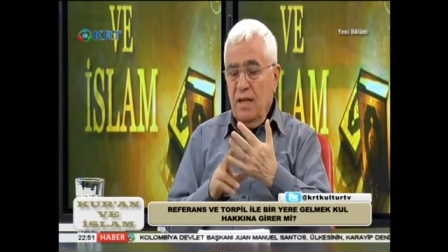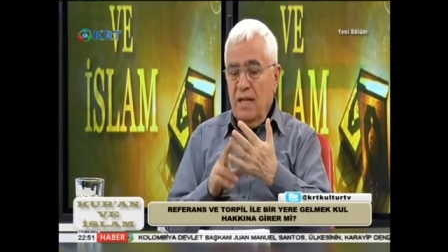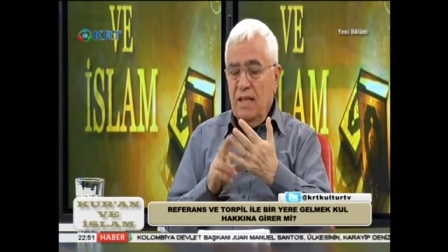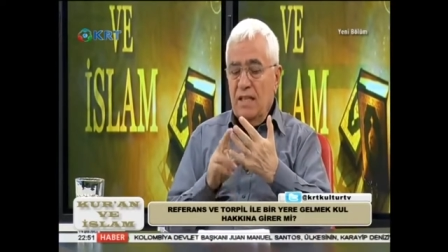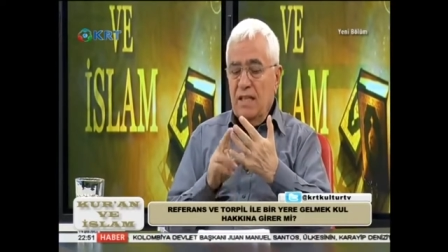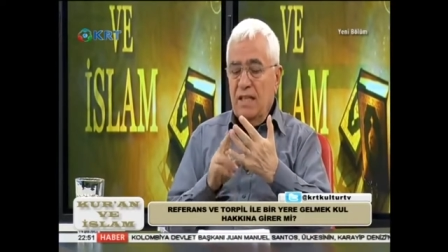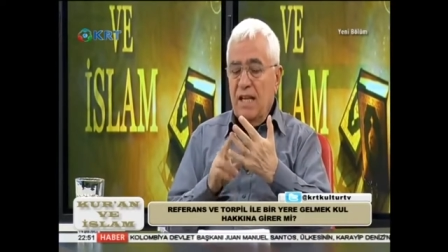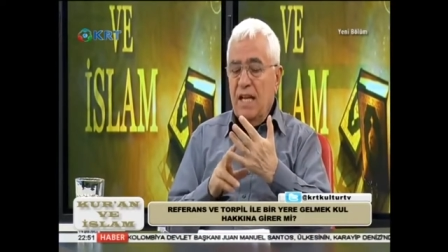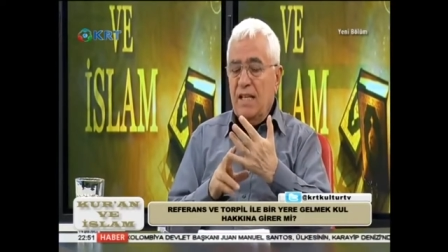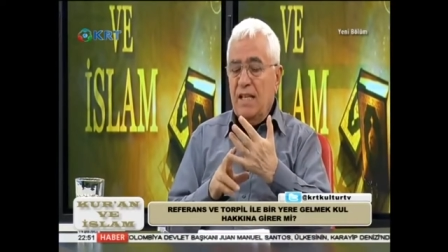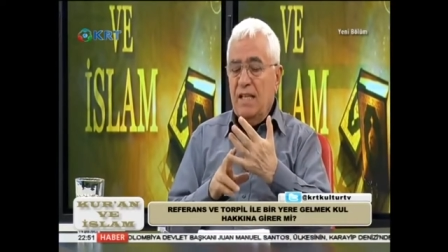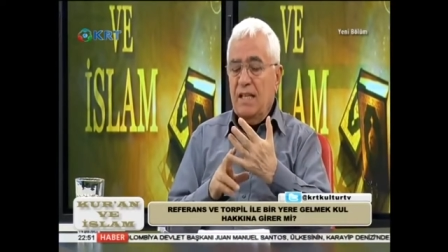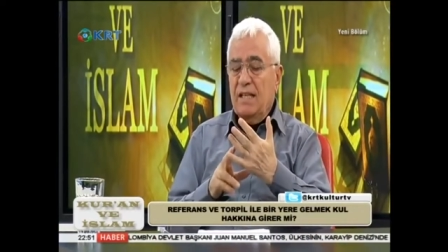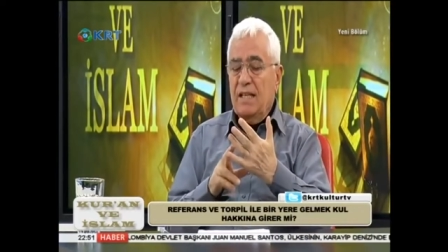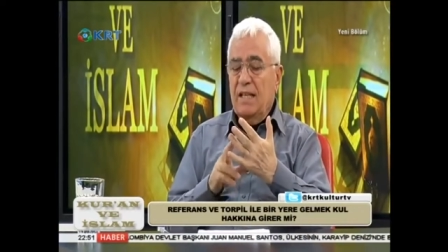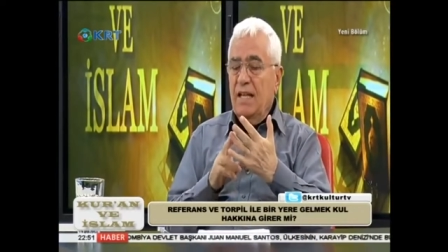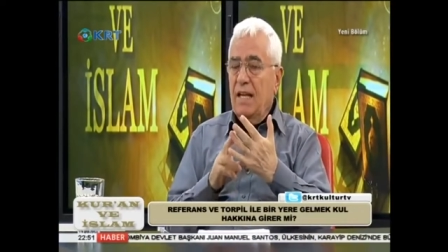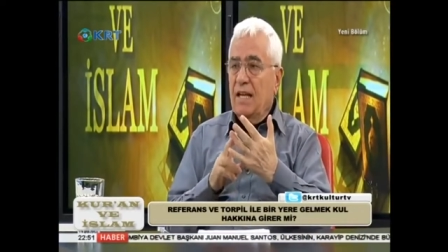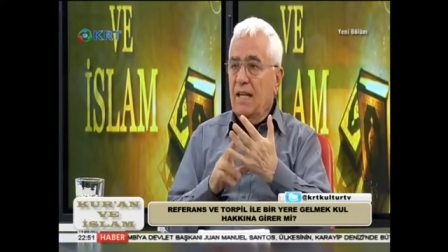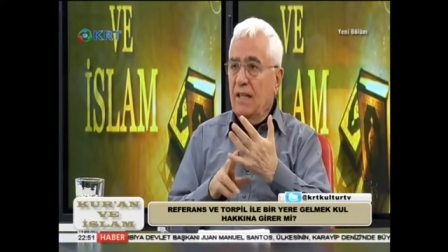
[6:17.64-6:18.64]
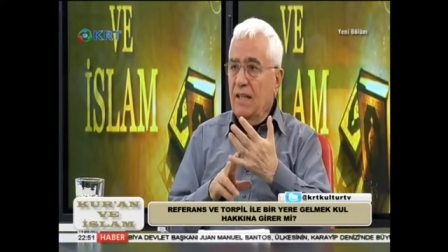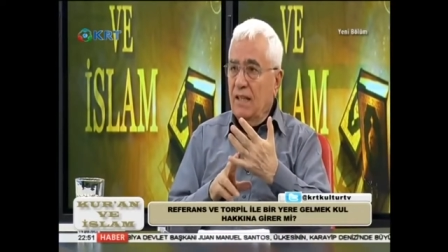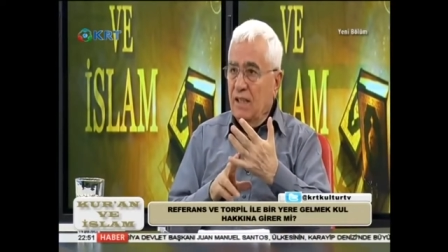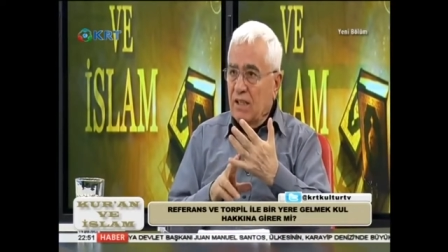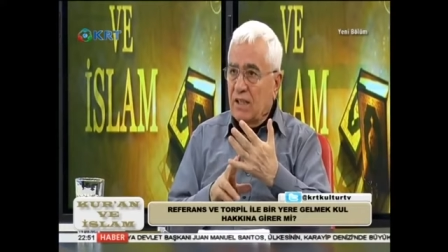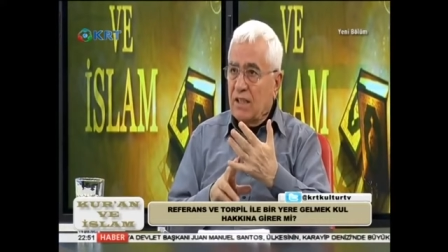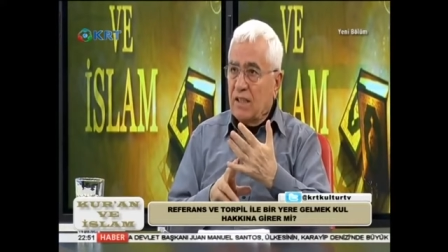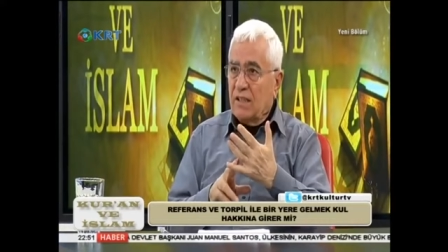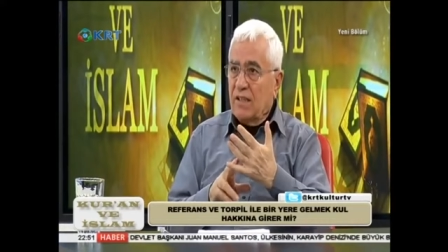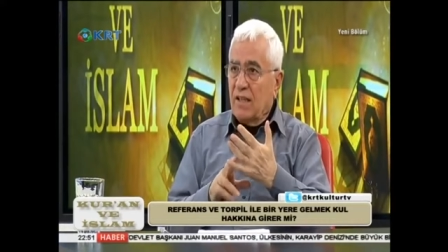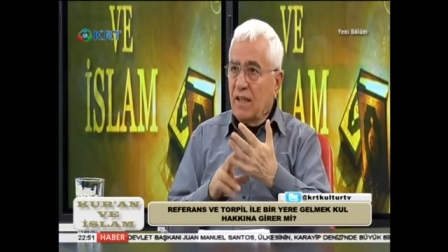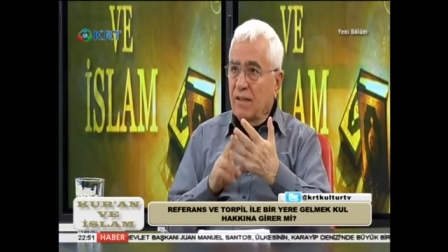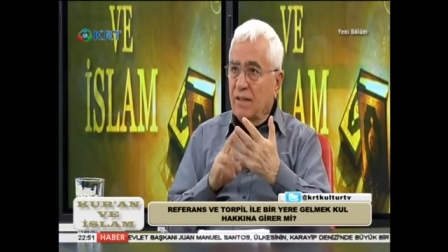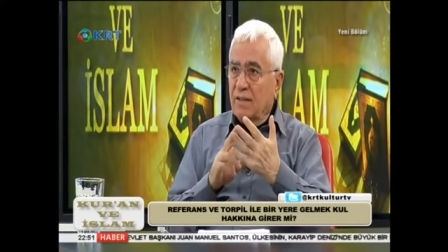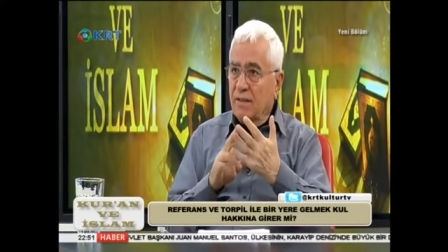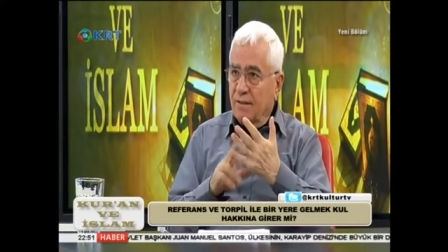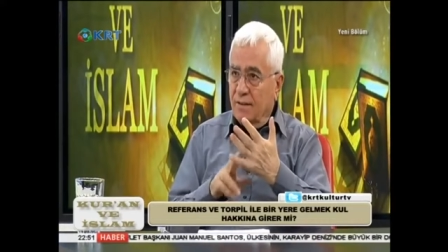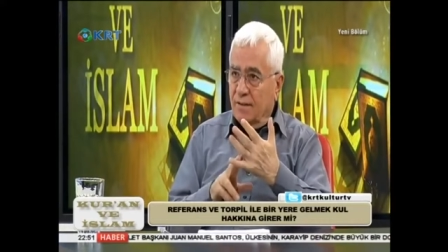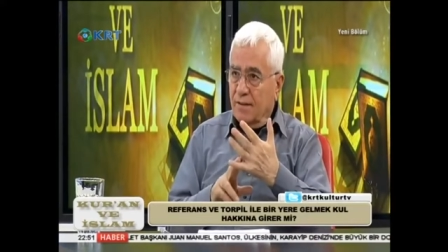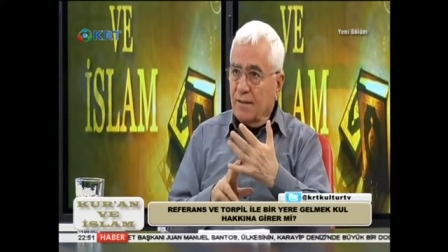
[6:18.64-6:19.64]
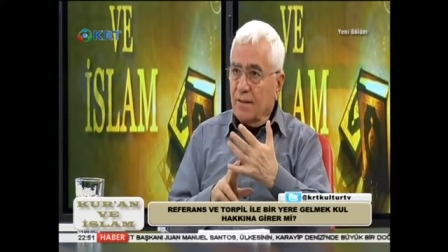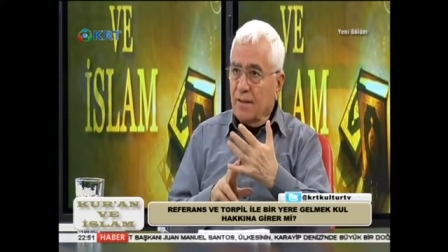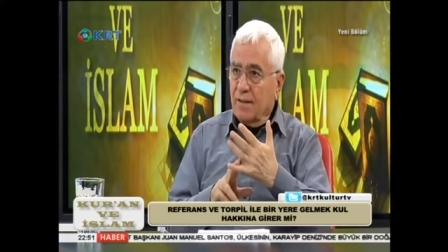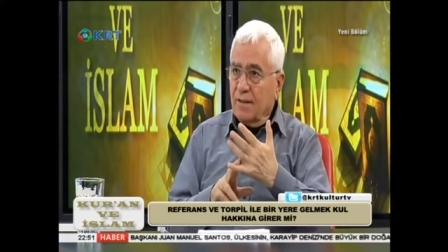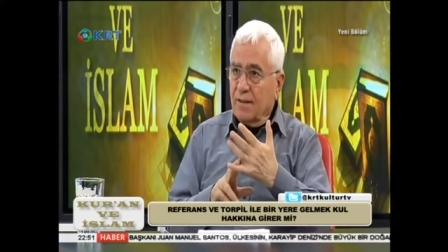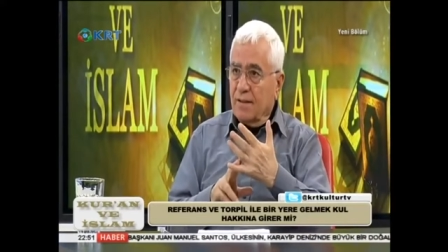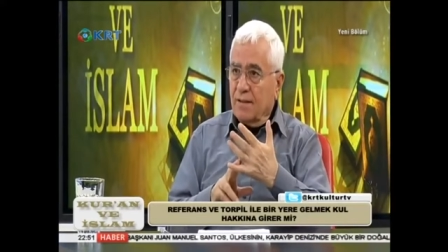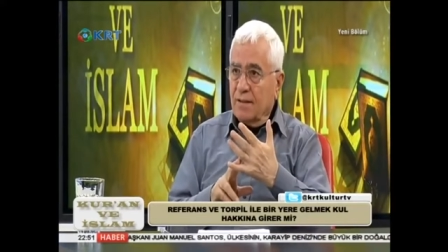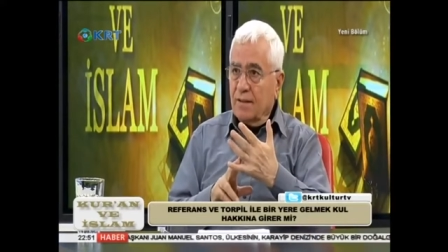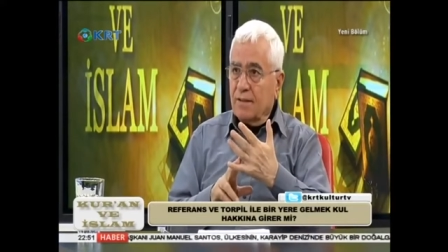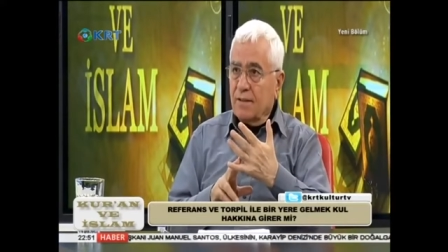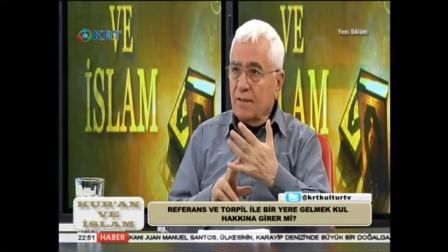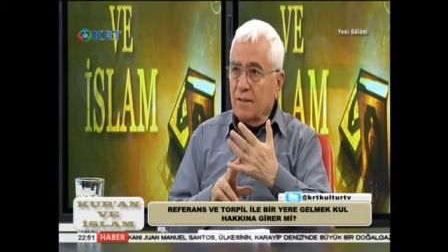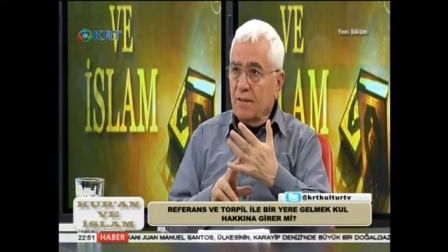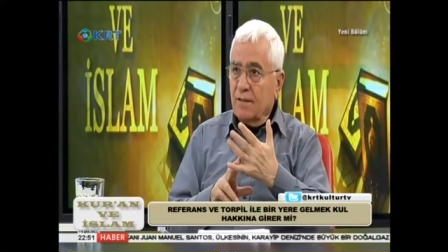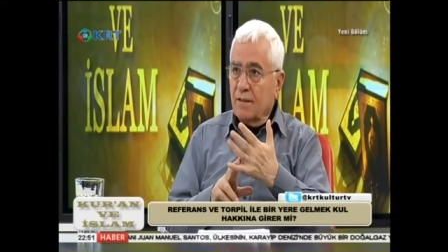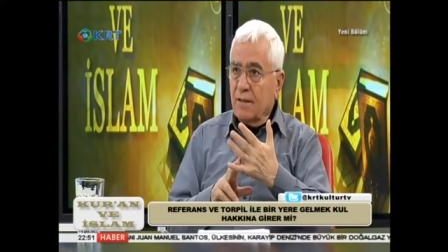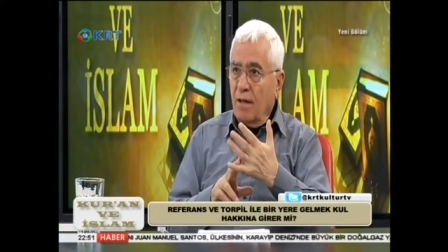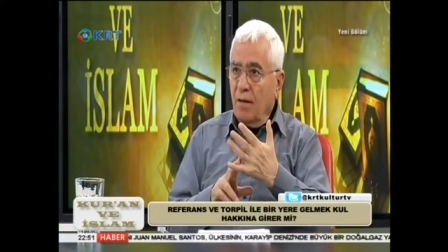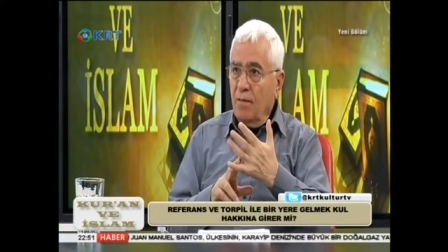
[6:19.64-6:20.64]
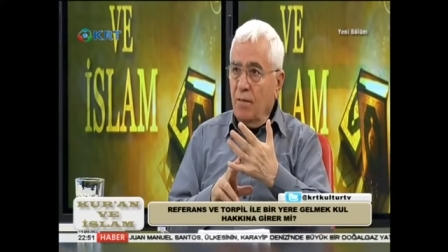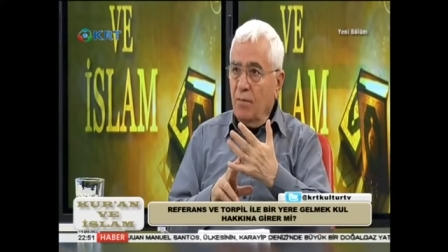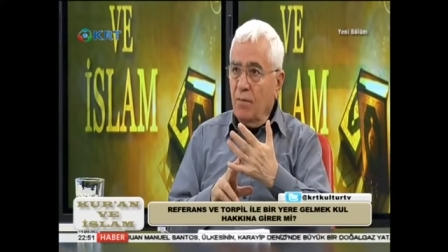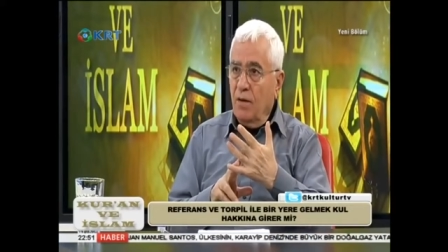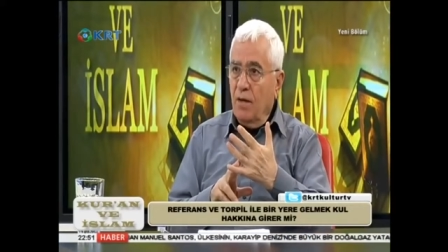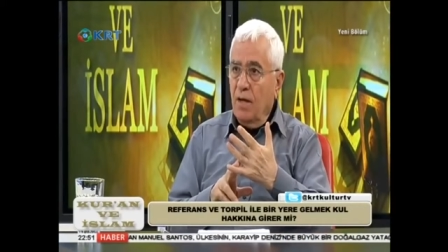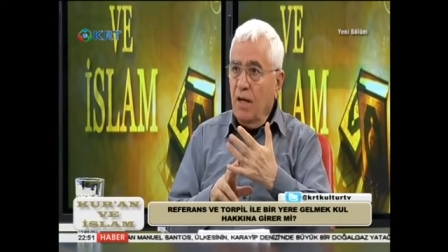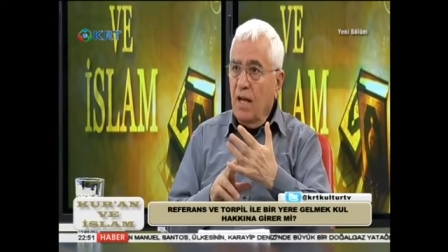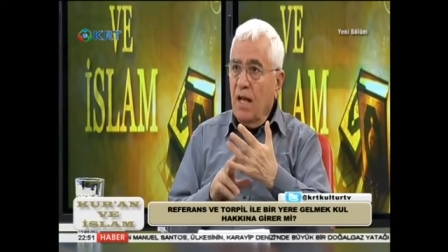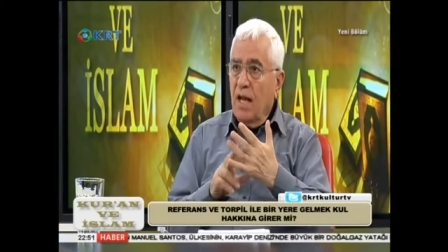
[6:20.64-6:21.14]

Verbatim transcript: yedikleri, içtikleri hırsızlıktır. Tamam mı?